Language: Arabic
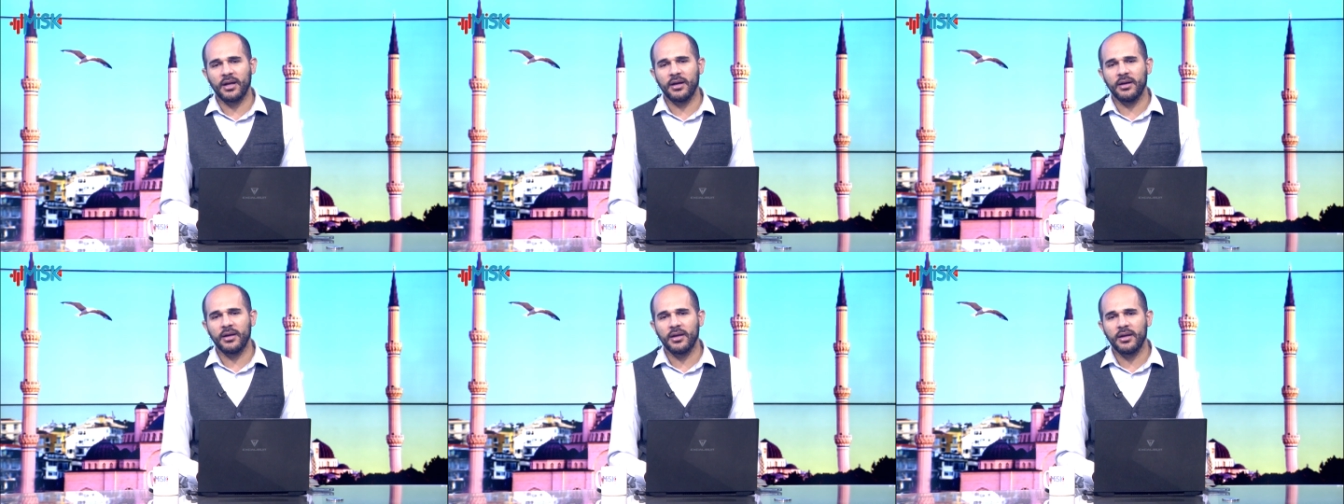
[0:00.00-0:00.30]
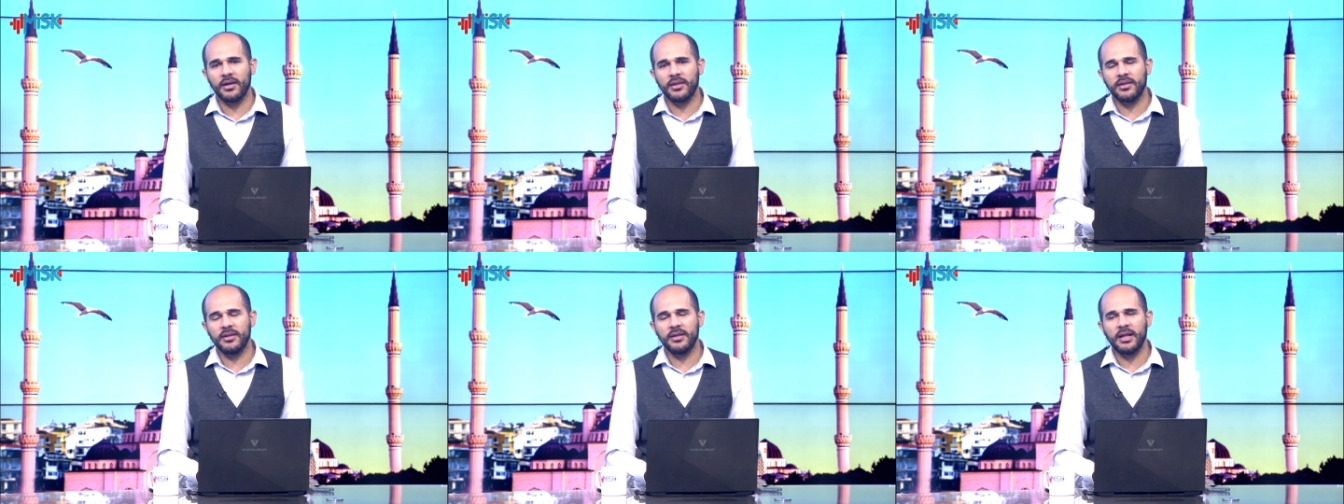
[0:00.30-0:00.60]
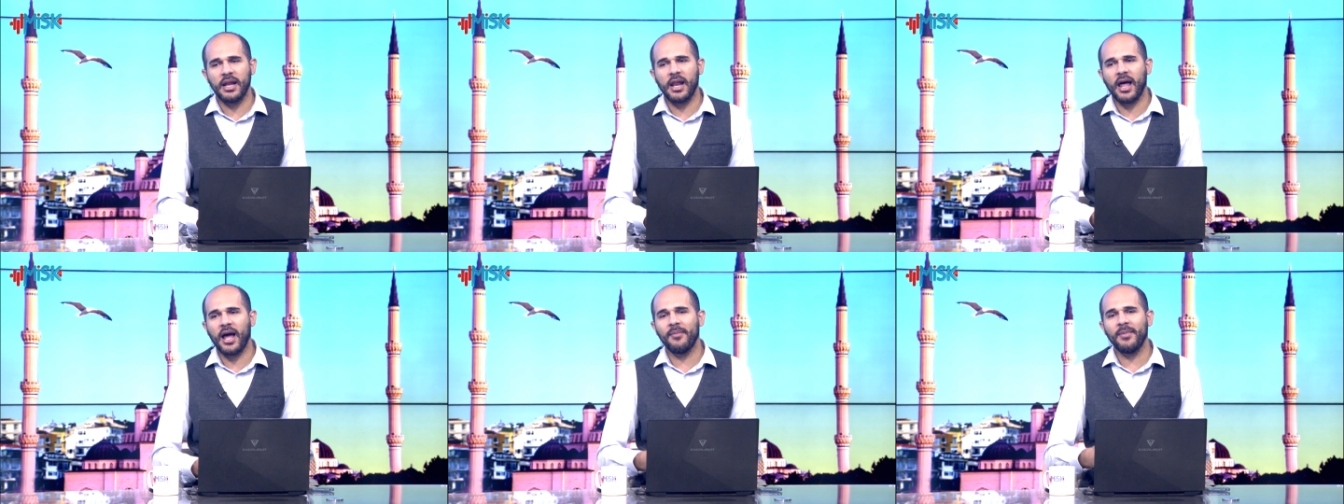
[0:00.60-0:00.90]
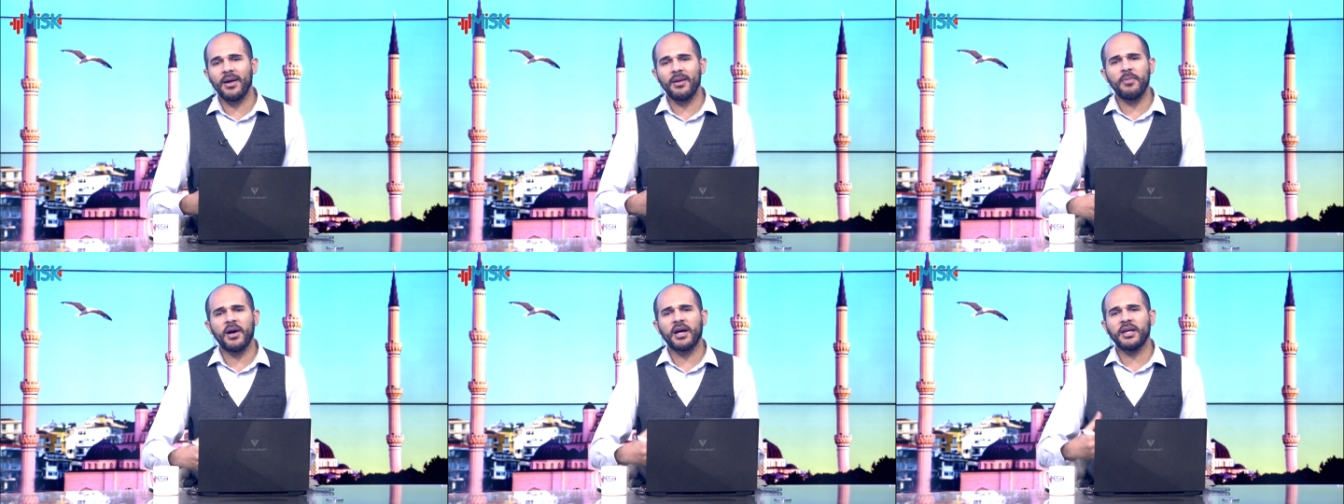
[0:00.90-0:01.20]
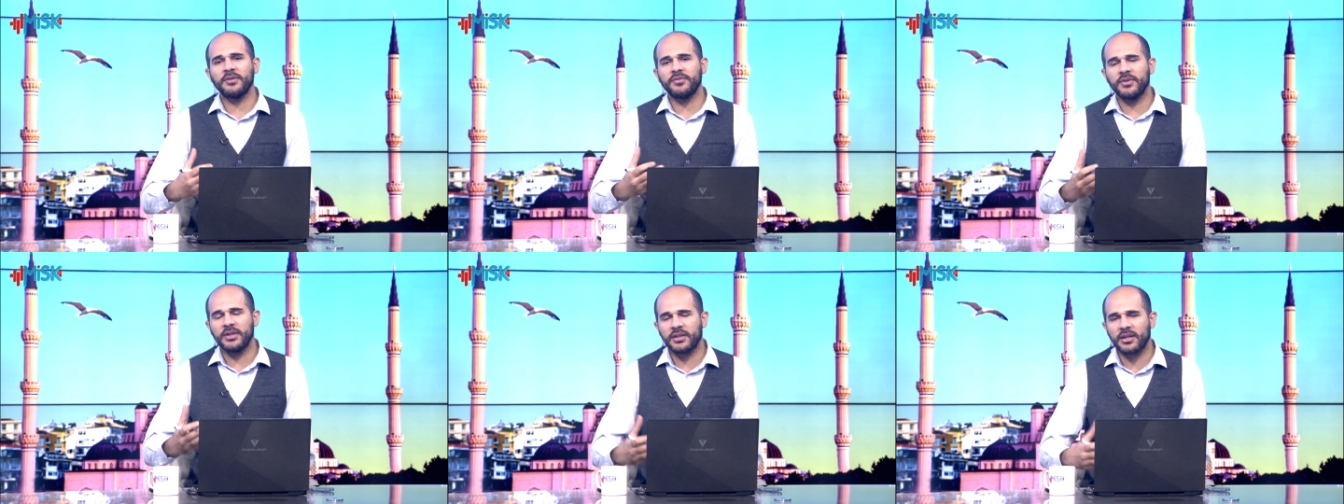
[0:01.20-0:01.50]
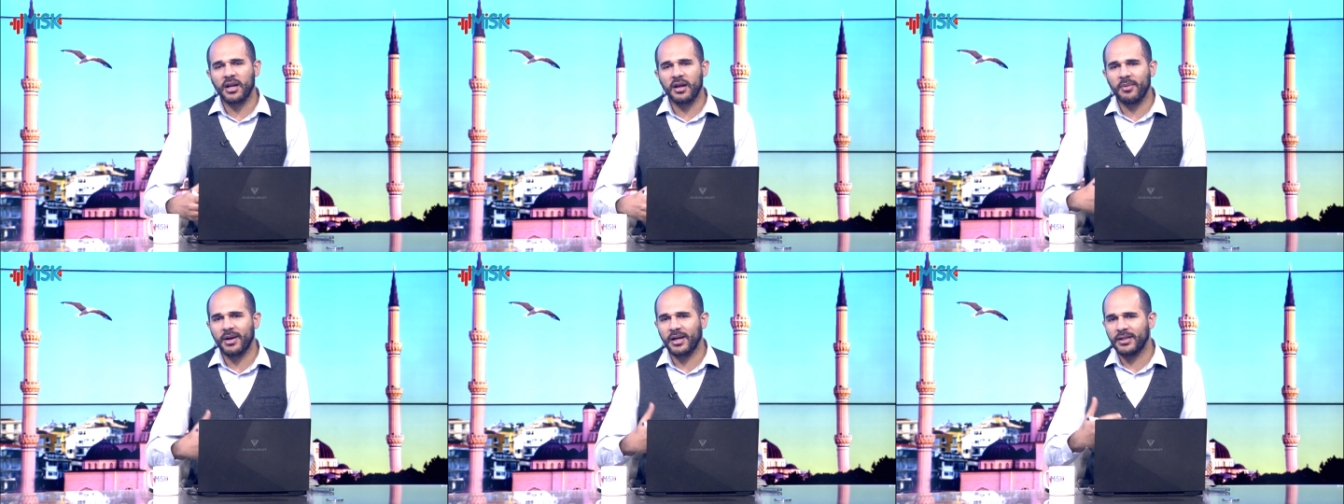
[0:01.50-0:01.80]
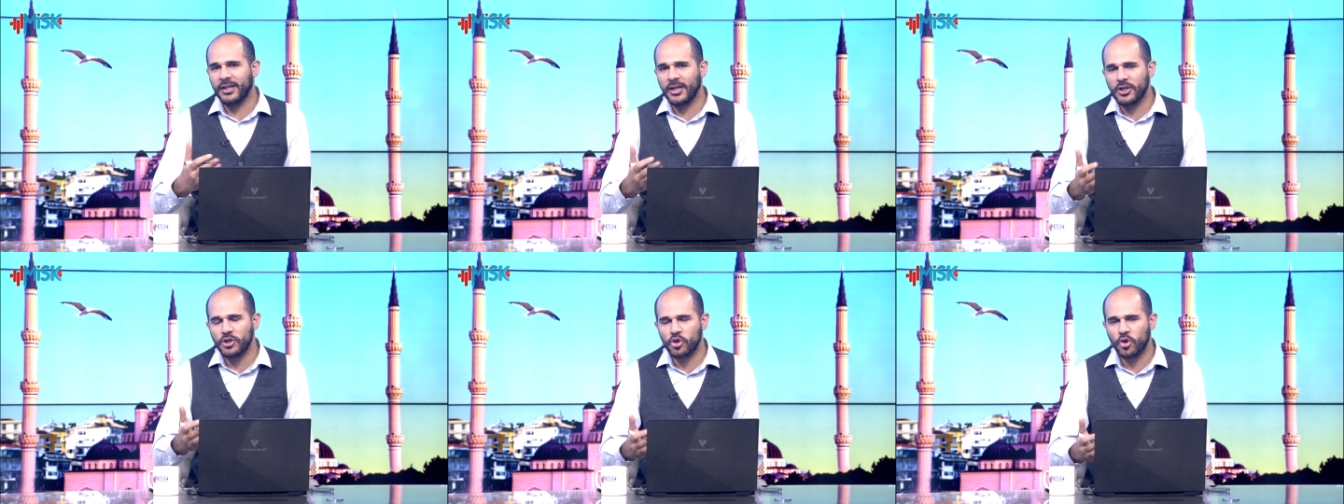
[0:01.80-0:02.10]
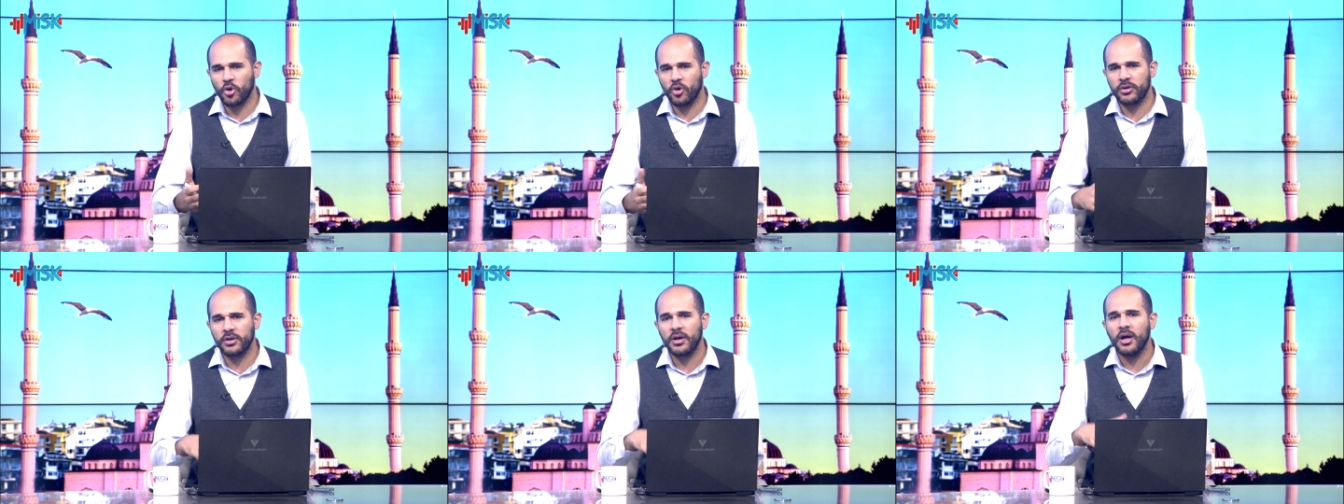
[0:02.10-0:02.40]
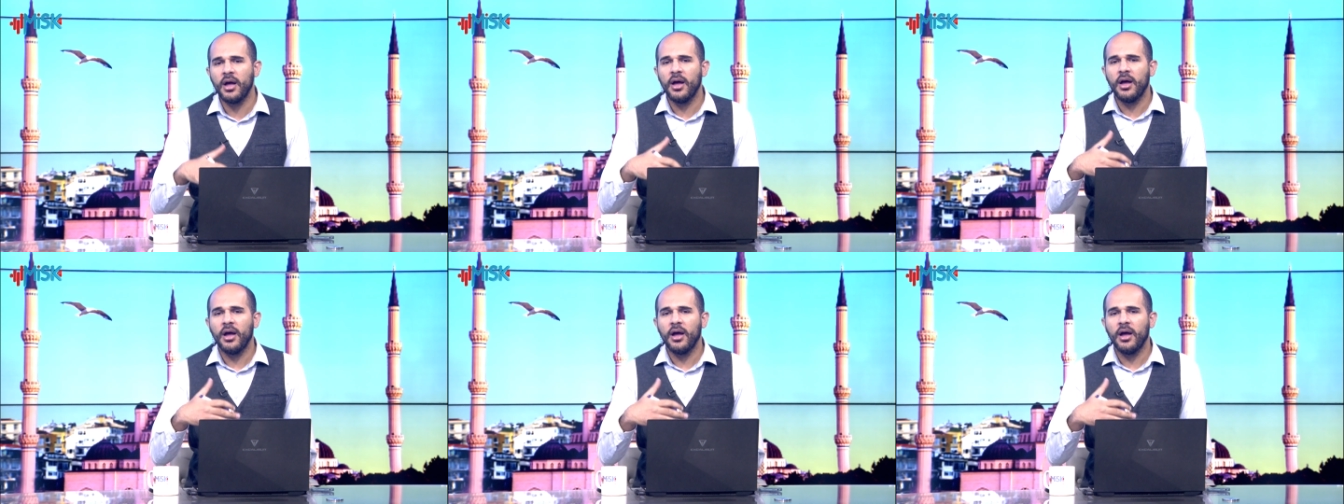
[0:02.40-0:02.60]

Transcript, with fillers: بإذن العمل بعد فترة بعد أشهر